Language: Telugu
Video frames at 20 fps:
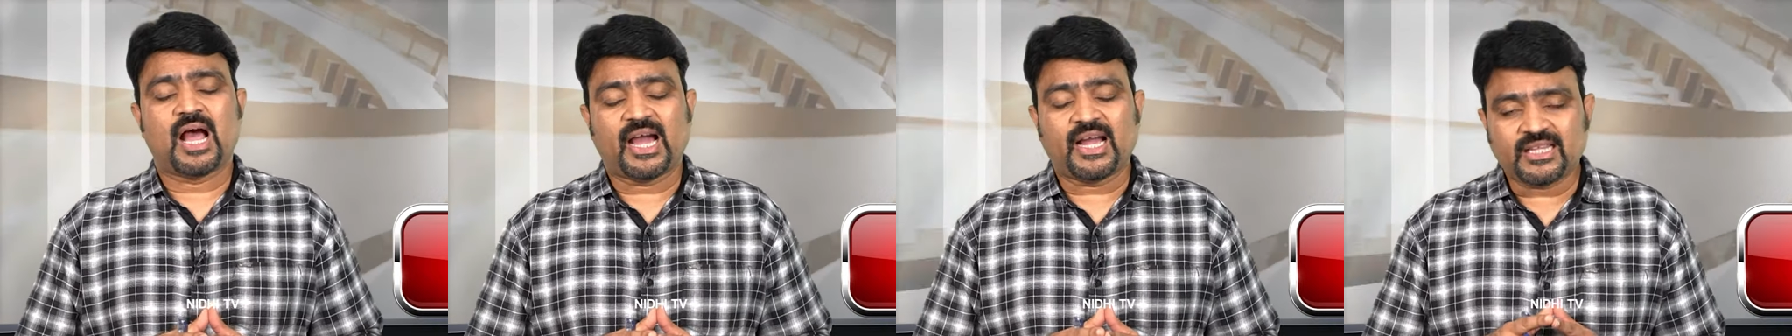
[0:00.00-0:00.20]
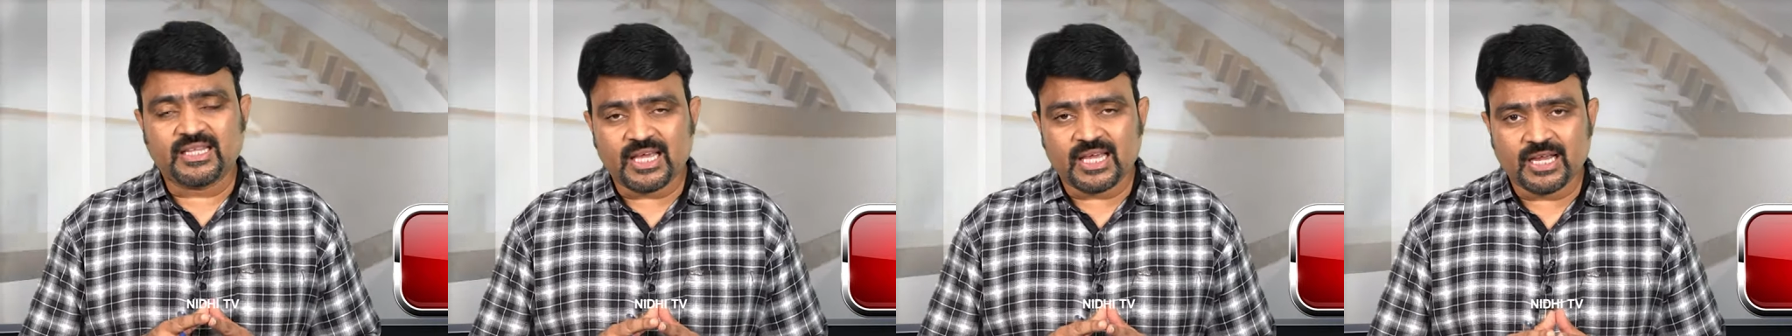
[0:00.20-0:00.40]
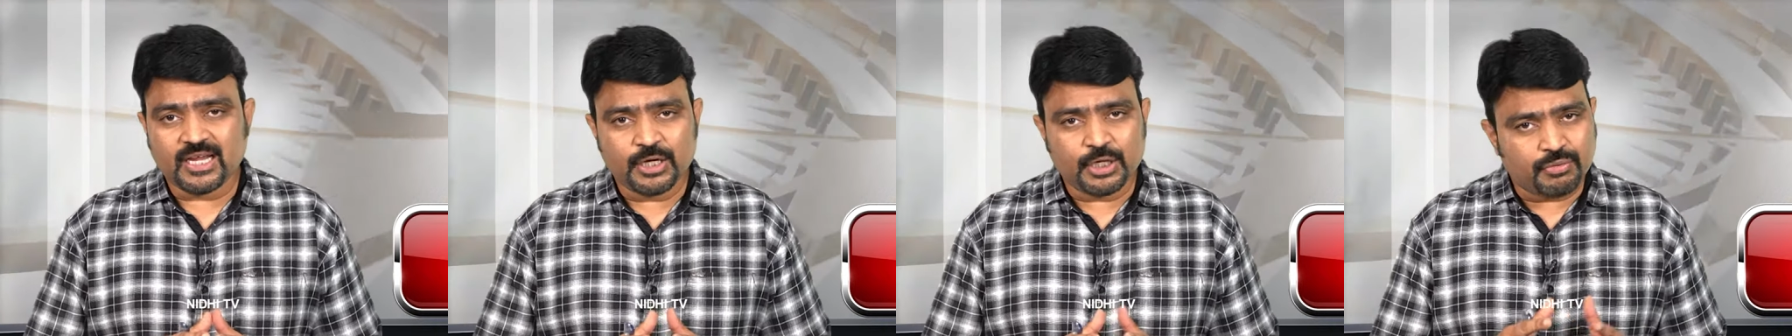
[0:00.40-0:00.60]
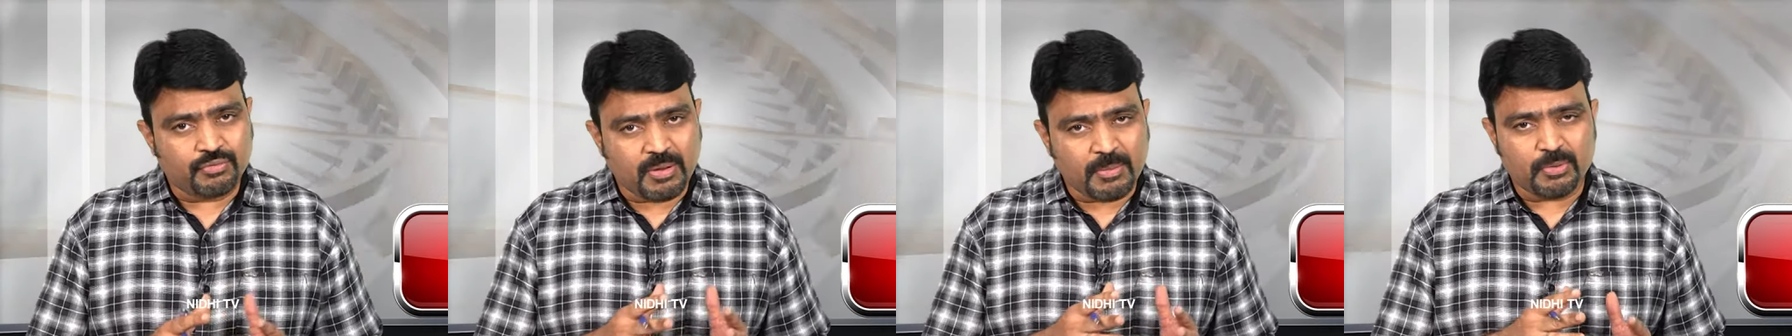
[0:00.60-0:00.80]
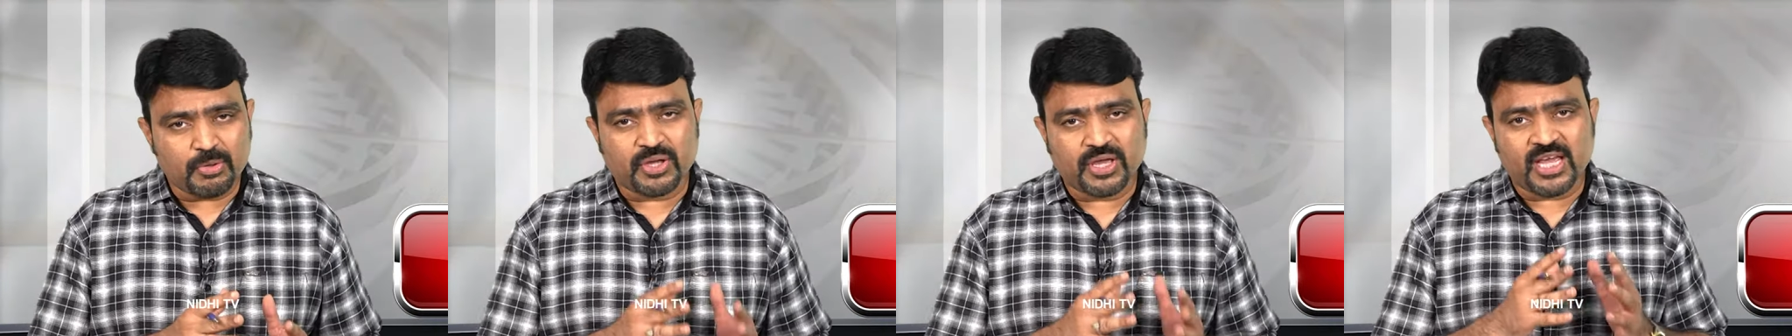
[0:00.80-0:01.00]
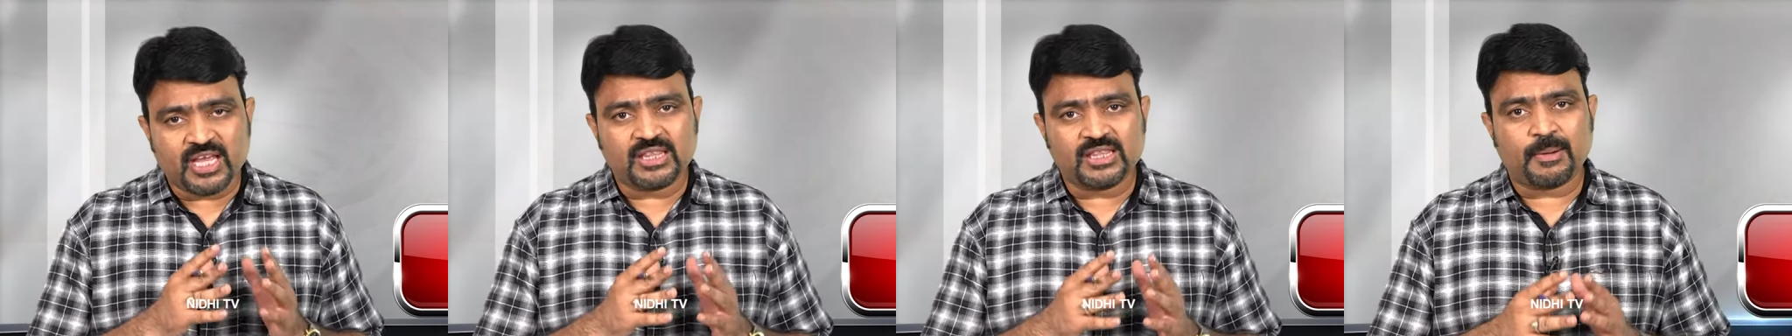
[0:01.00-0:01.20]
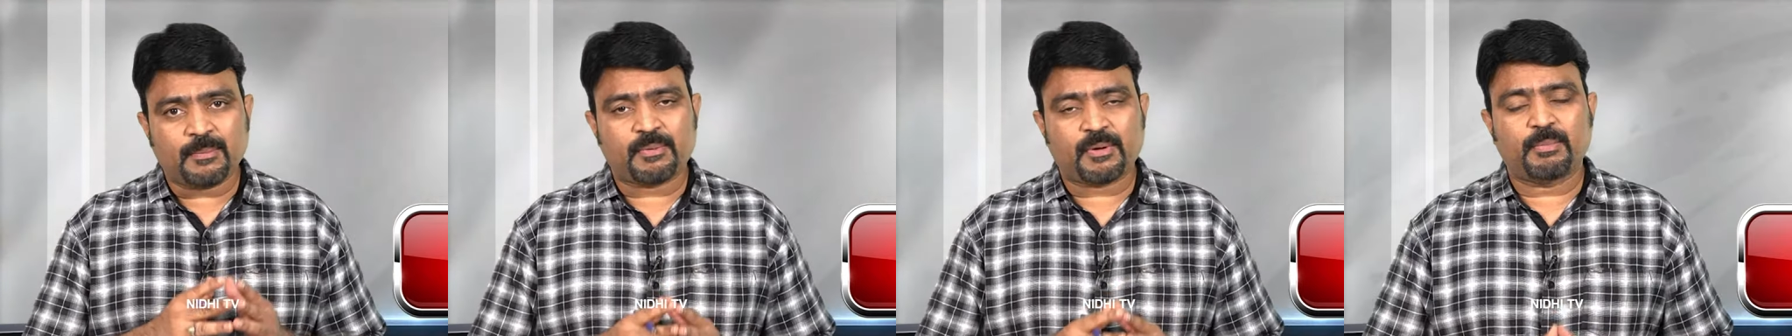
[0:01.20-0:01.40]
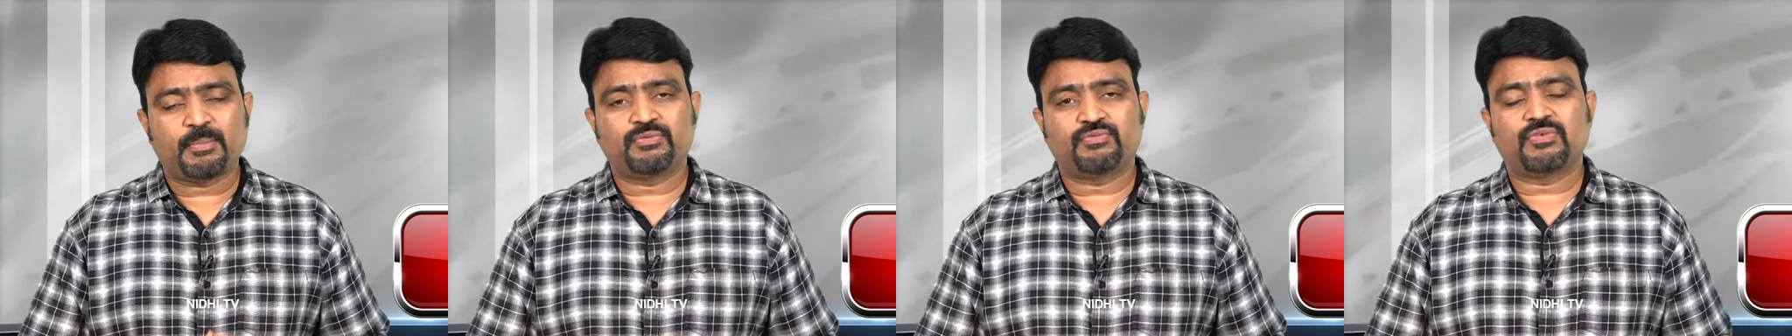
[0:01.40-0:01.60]
అయితే ఇటువైపు కేంద్ర
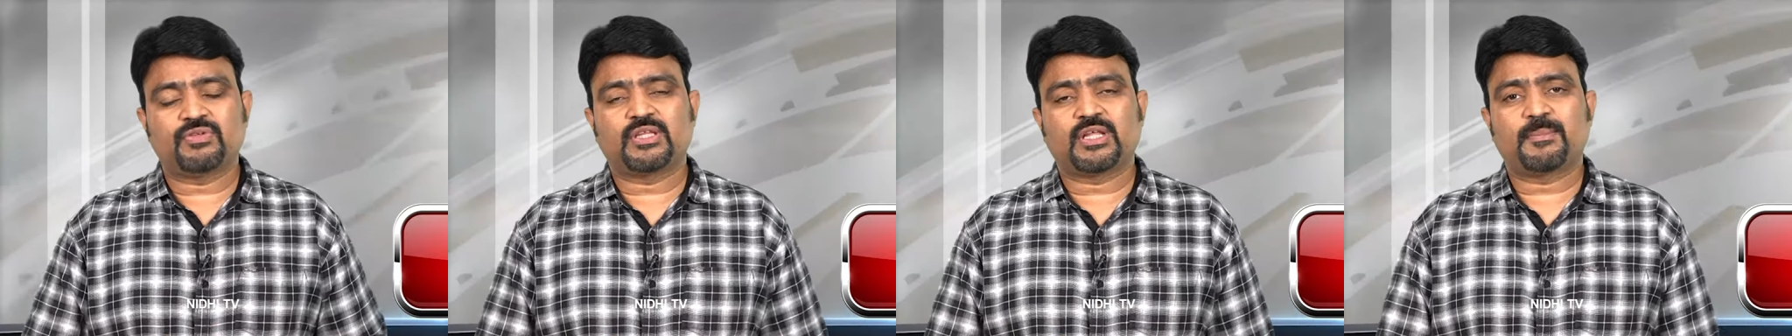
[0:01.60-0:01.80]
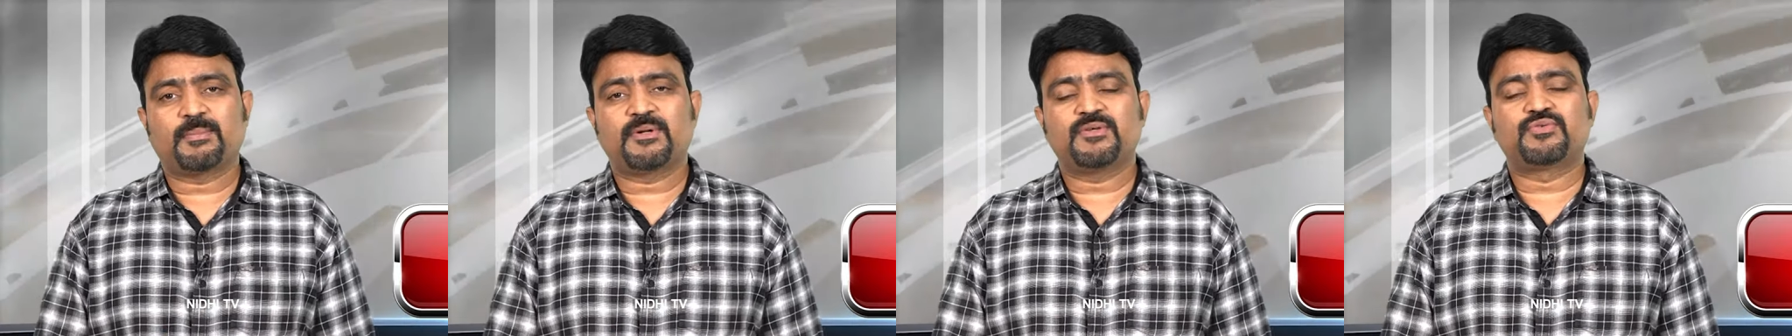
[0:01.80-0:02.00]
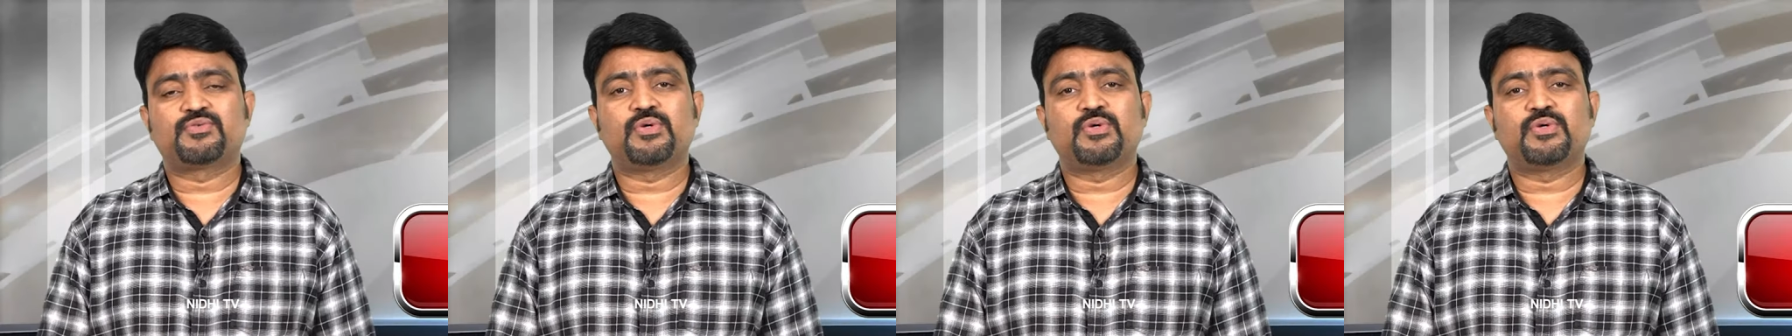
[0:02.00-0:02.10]
ప్రభుత్వం తరపున